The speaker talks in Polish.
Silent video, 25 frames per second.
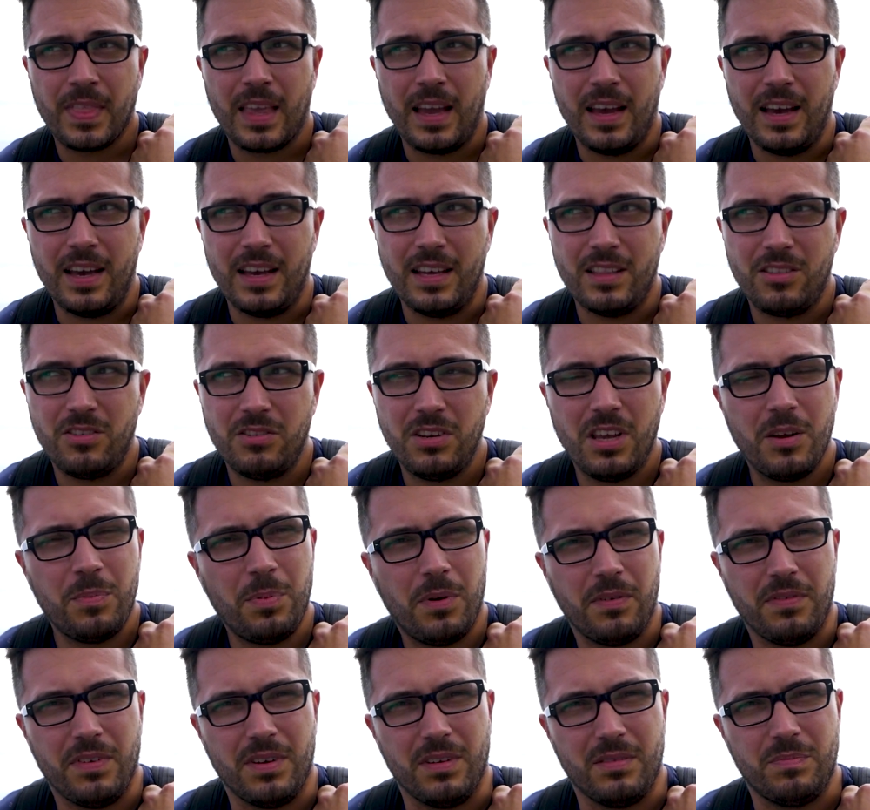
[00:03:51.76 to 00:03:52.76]
e, to niech
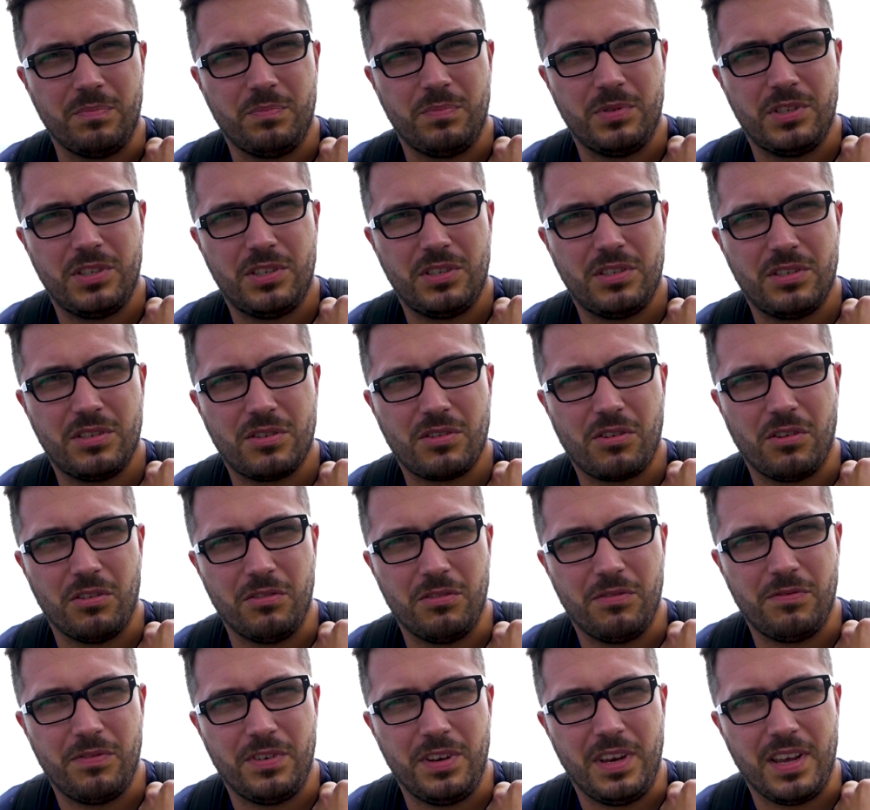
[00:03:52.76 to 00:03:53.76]
powie,
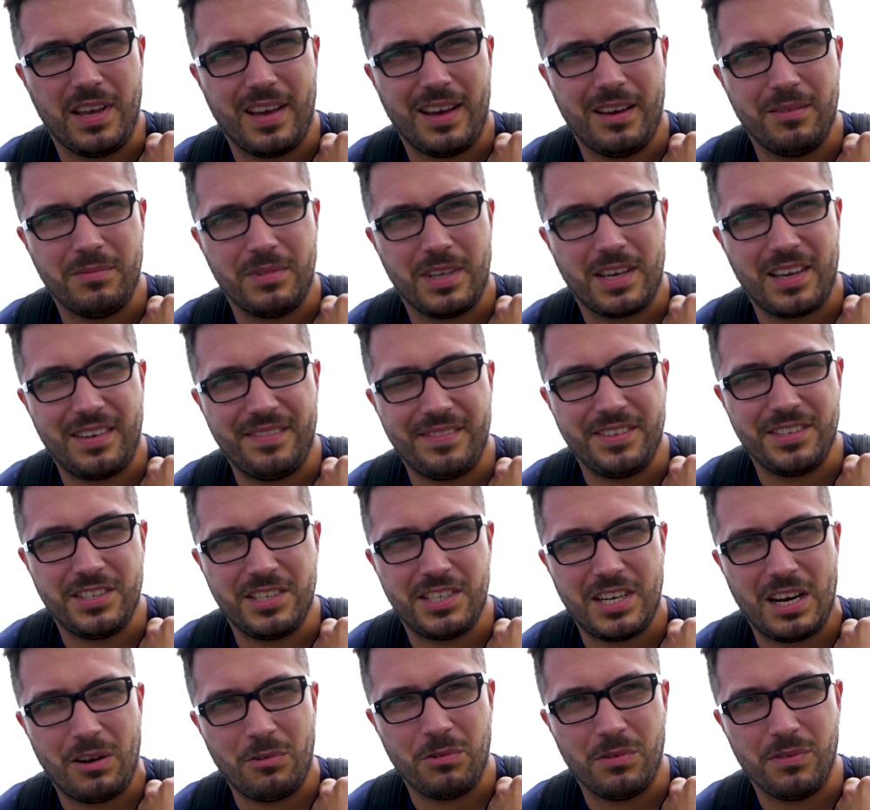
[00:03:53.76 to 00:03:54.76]
skąd wynikają takie
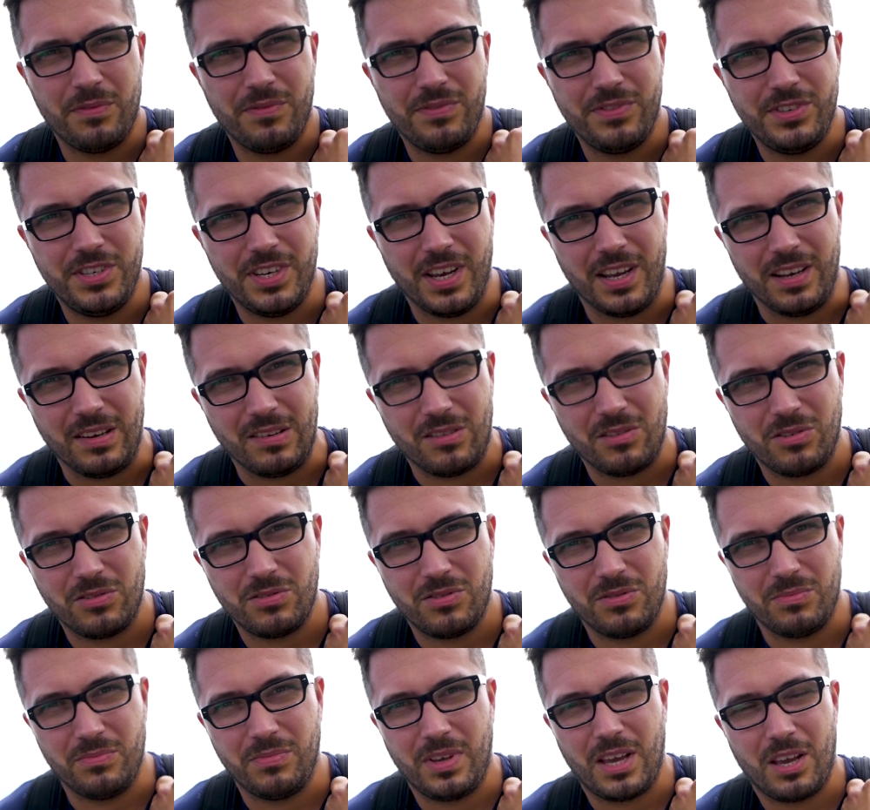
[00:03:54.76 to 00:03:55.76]
wystrzały w dzień? To
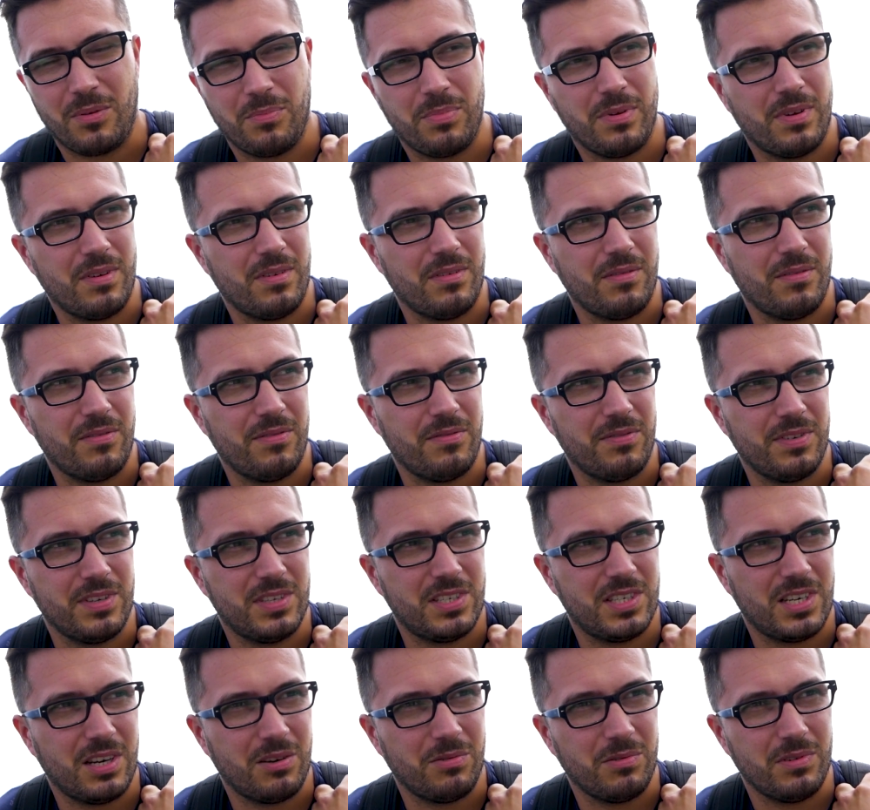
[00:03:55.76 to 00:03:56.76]
są jakby
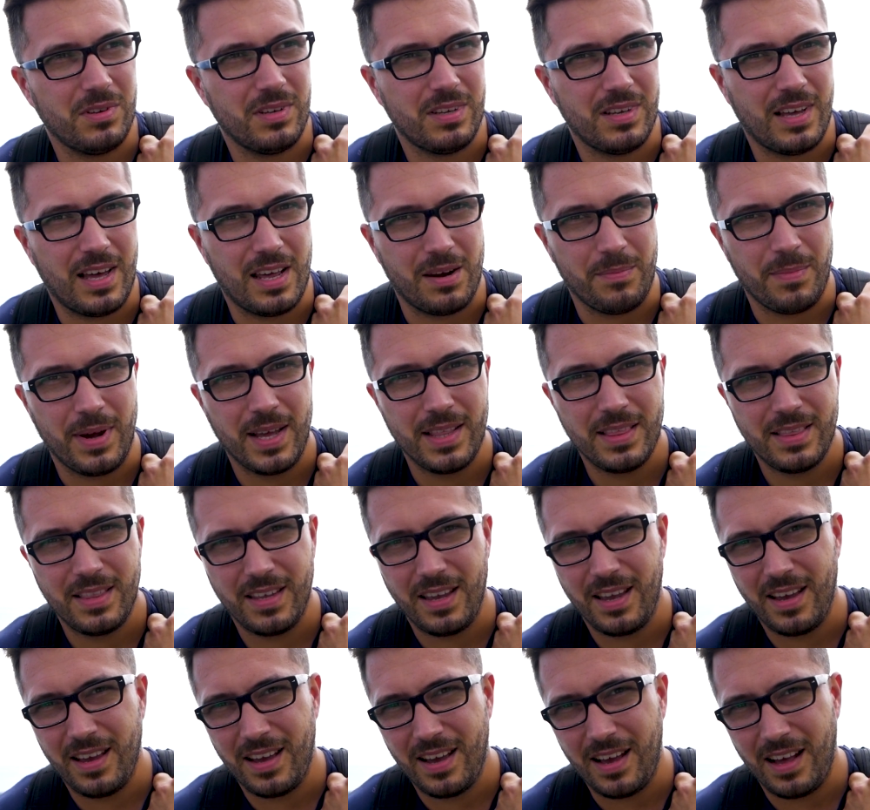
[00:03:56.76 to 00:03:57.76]
wystrzały
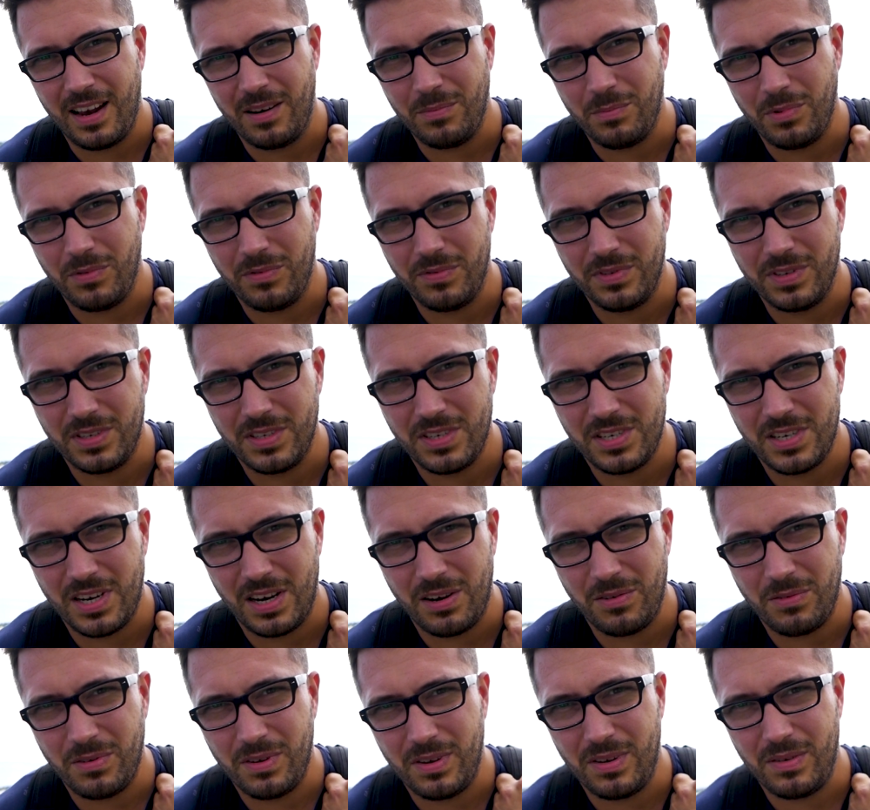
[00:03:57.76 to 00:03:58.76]
armatnie albo
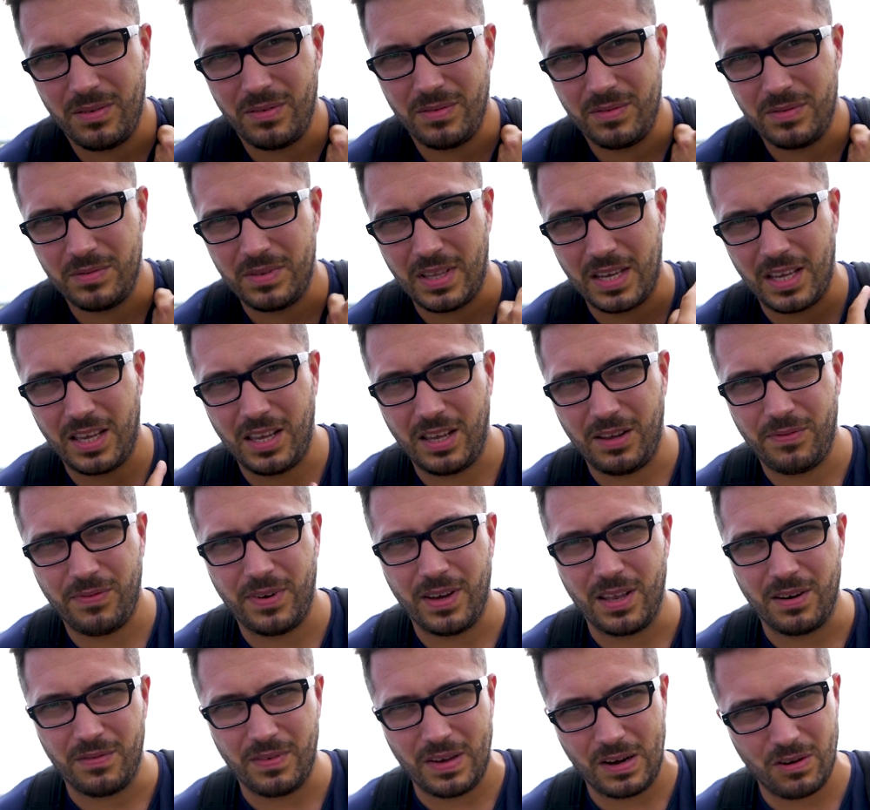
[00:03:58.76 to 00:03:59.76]
wystrzały takich
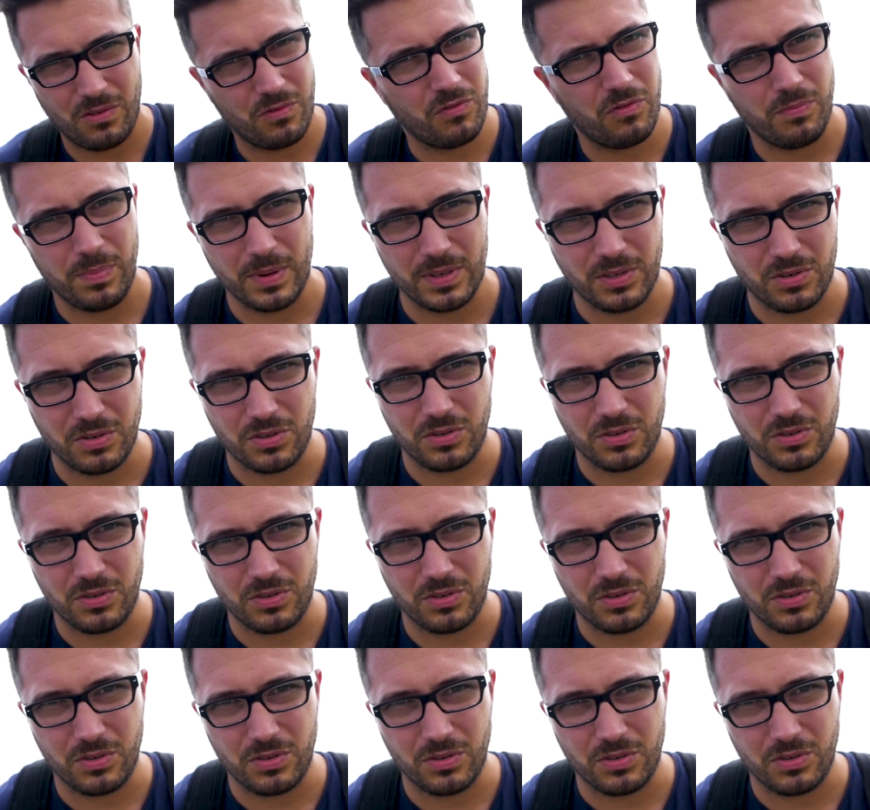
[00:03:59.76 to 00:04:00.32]
fajerwerków bez